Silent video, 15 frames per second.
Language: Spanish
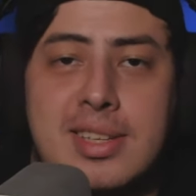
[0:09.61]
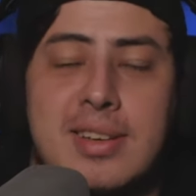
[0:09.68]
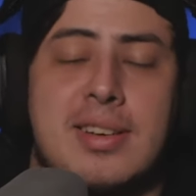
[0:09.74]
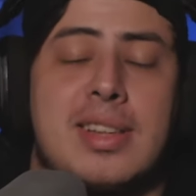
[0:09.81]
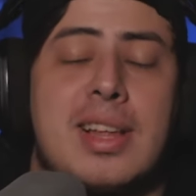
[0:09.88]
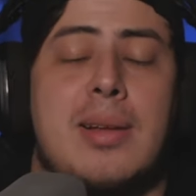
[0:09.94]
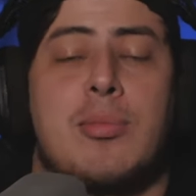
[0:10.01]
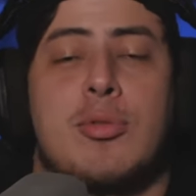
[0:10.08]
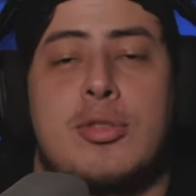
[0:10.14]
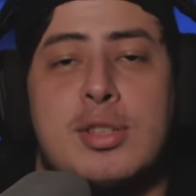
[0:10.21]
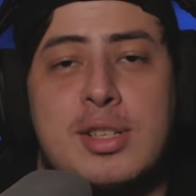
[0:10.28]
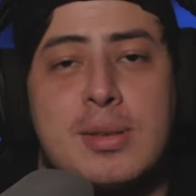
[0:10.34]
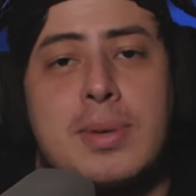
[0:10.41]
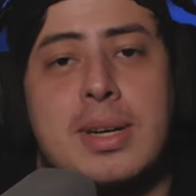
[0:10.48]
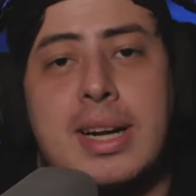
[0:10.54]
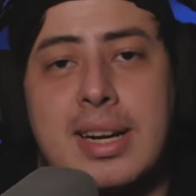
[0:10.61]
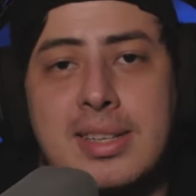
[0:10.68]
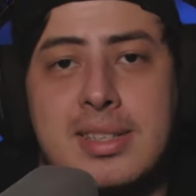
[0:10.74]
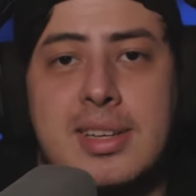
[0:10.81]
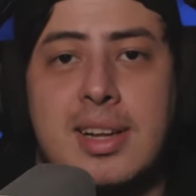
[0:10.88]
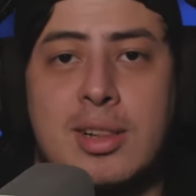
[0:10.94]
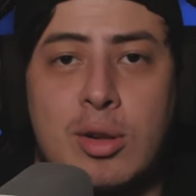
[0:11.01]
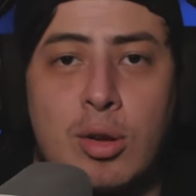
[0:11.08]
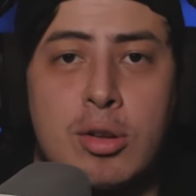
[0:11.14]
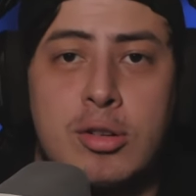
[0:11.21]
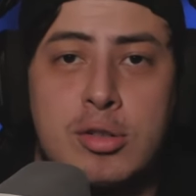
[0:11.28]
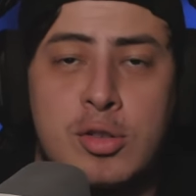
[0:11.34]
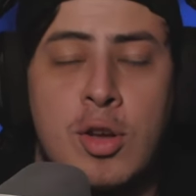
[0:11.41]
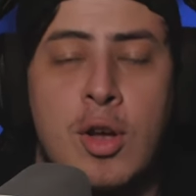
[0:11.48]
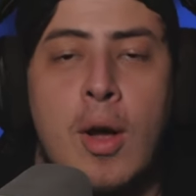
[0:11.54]
de verdad, muchísimas gracias a
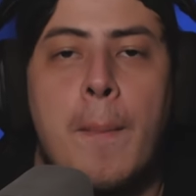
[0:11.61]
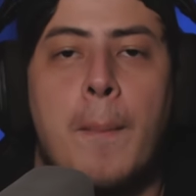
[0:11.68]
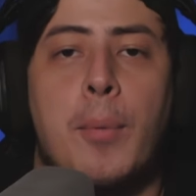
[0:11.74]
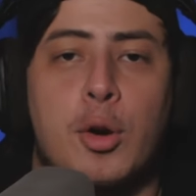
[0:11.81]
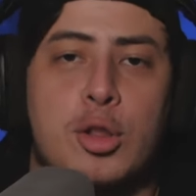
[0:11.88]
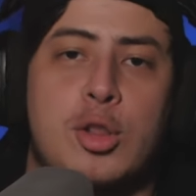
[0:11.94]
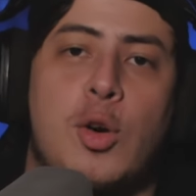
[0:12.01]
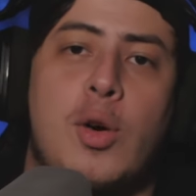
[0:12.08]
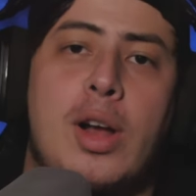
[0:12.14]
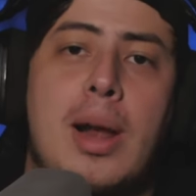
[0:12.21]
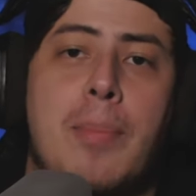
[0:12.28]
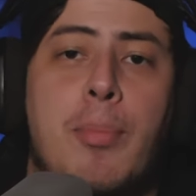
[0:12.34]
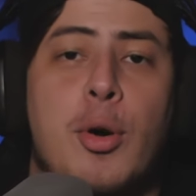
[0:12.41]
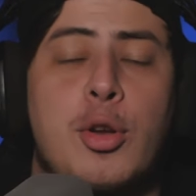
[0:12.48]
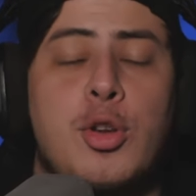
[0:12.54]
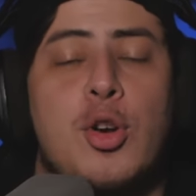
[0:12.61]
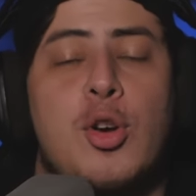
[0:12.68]
todos por todo el apoyo.